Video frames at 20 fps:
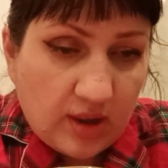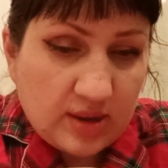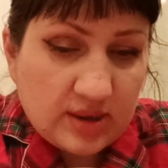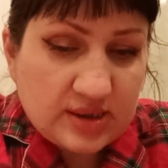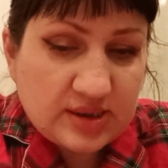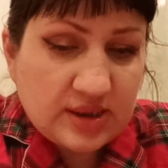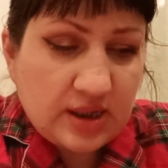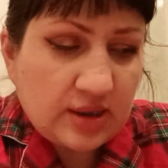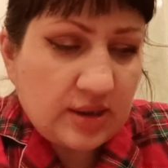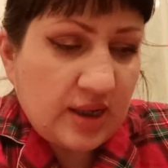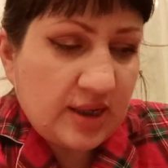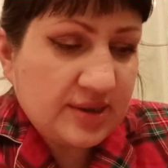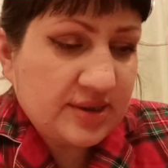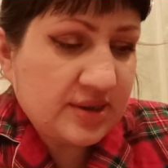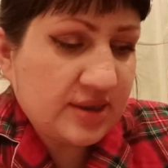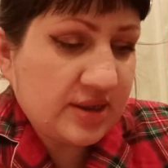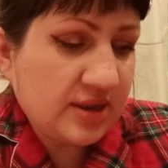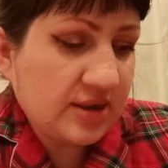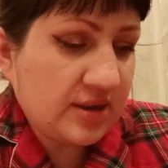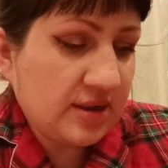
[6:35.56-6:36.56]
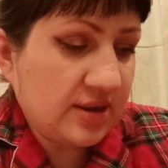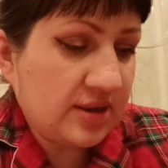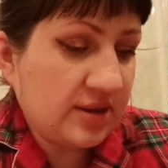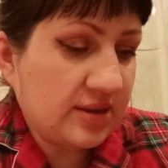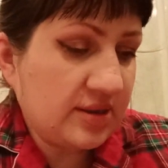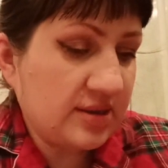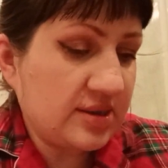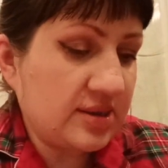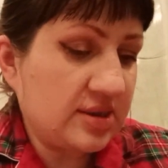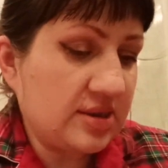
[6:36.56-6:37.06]
Салатики
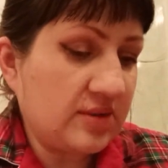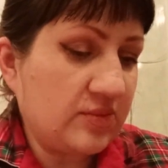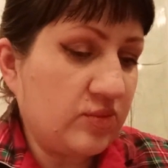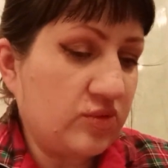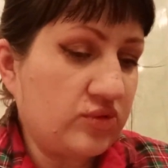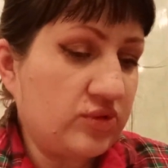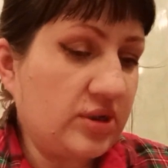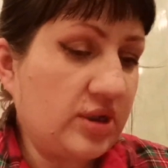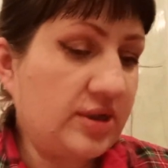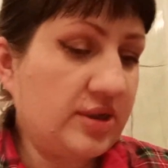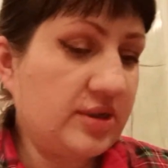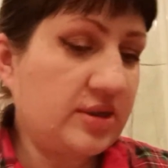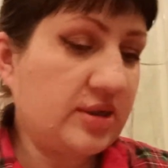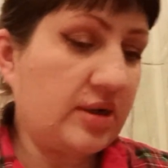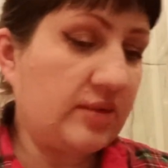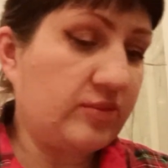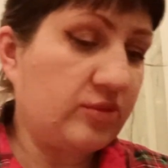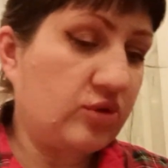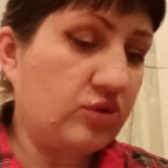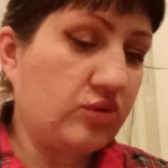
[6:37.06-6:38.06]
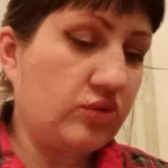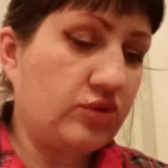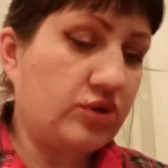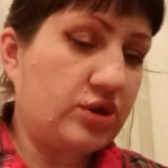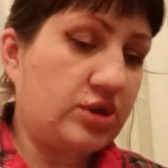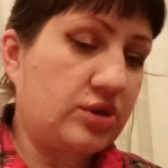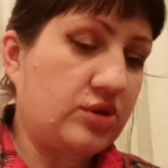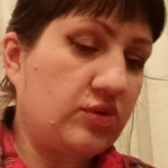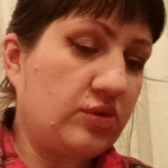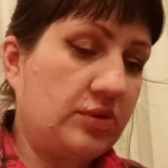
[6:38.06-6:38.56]
какие-то замудрить там, то
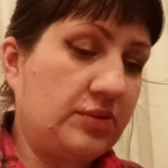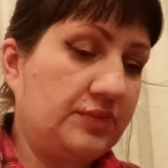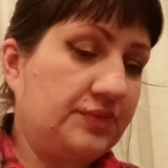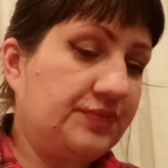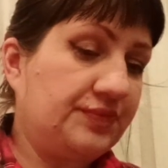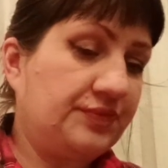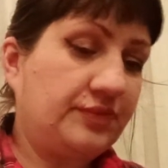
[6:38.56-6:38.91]
все.